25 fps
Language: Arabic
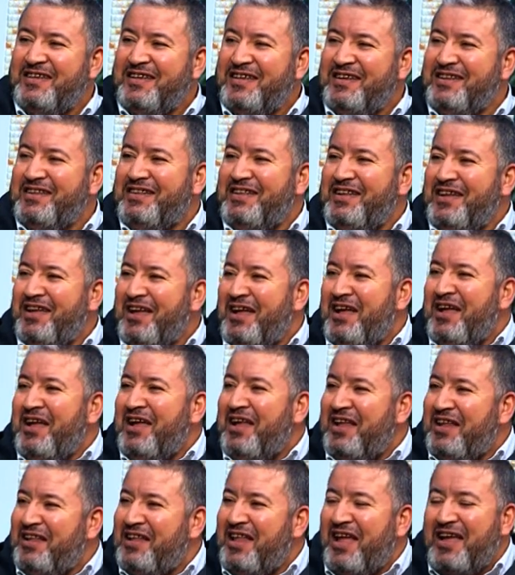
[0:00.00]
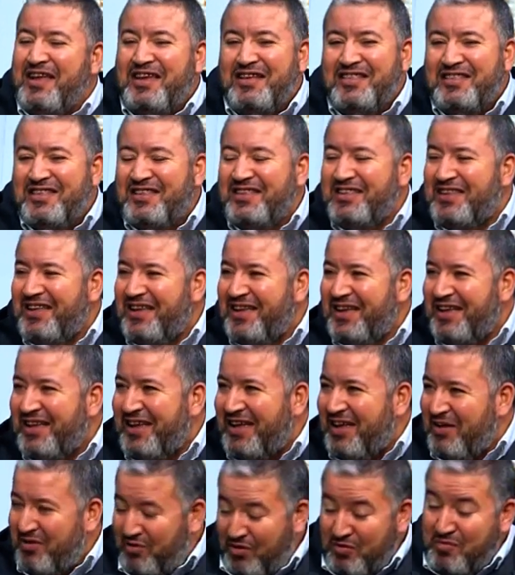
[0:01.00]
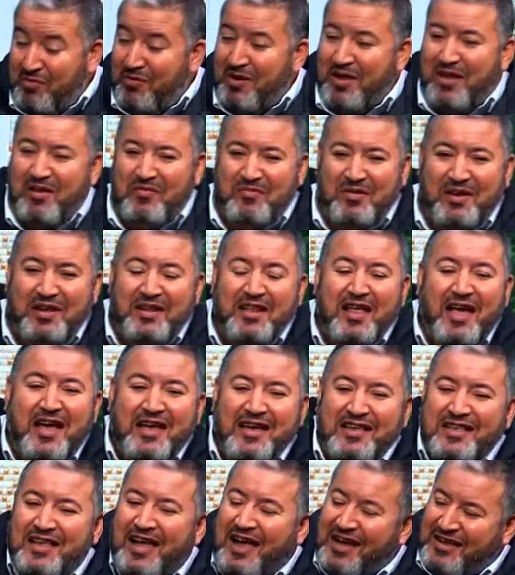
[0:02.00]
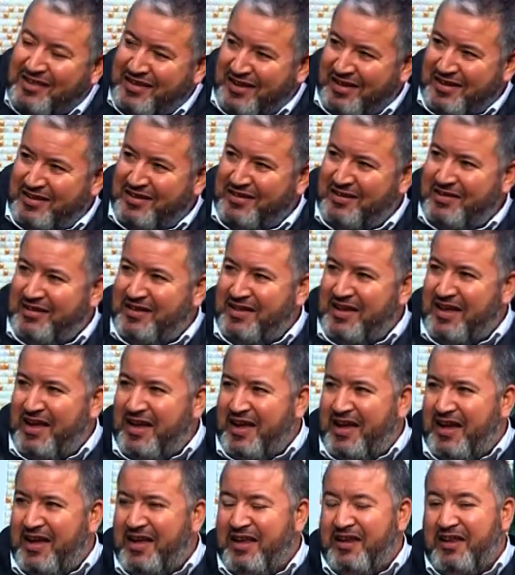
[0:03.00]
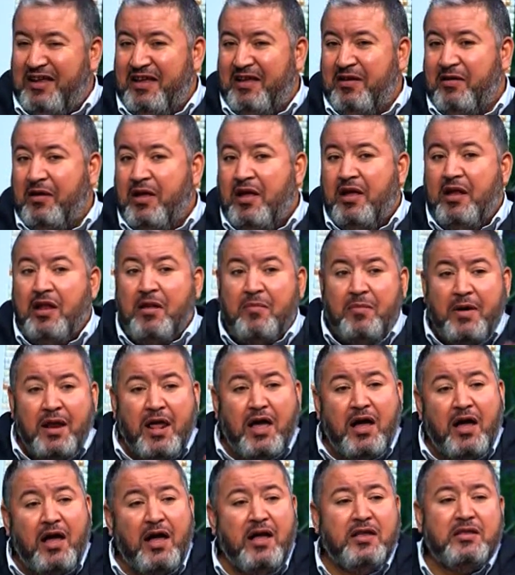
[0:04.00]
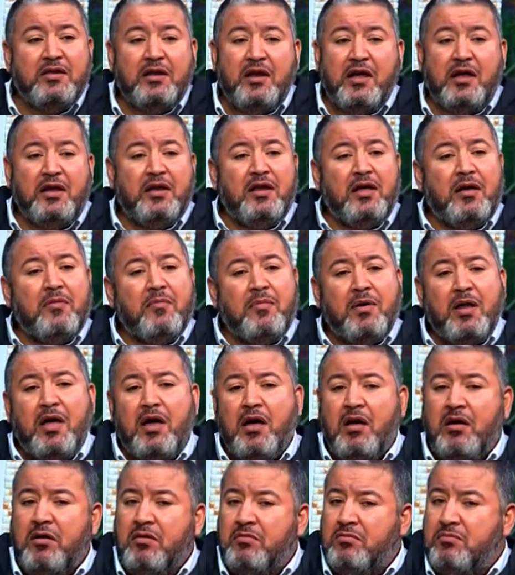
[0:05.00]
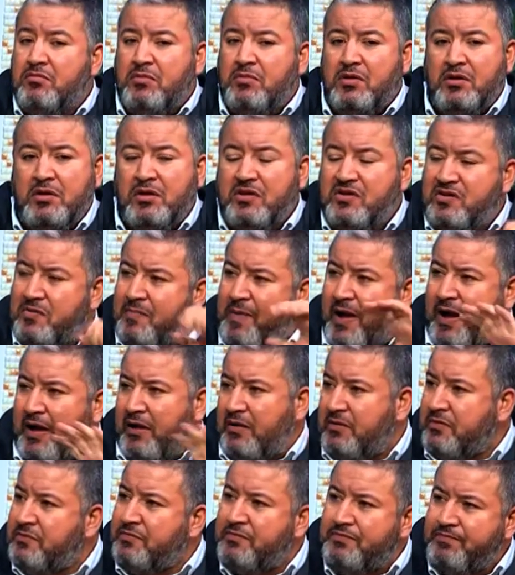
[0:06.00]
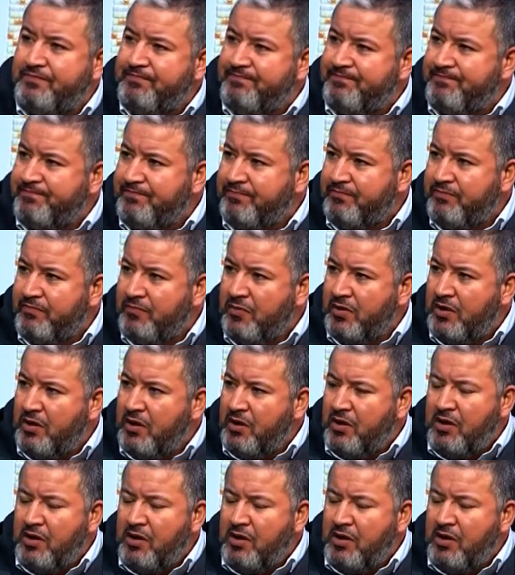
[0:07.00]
ما الأمم العربية الأمم العربية ما يضحك ذاك يعني المرأة عندنا احنا مرأة سبع صح صح, صح.